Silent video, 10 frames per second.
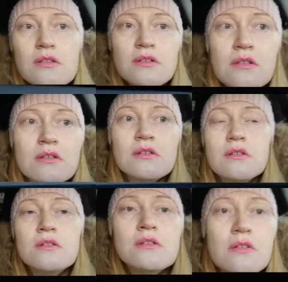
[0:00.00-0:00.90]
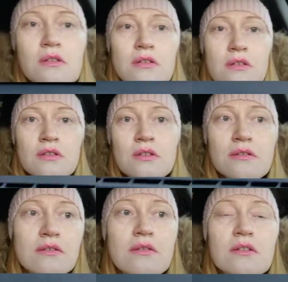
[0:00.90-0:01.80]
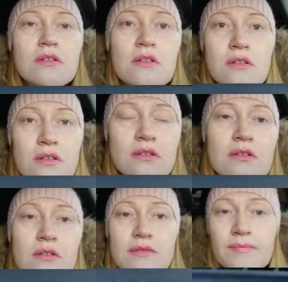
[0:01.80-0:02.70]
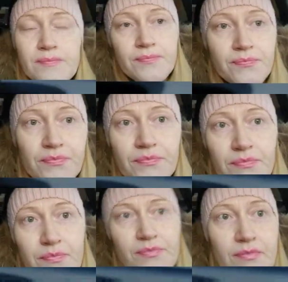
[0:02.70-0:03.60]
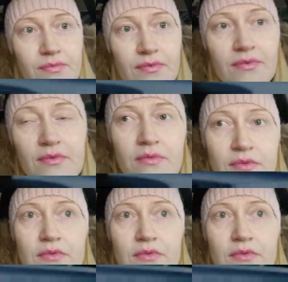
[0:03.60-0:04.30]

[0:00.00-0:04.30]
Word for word: Мне не напоминает. Нет? Точно не Это, по-моему, тоже тупик.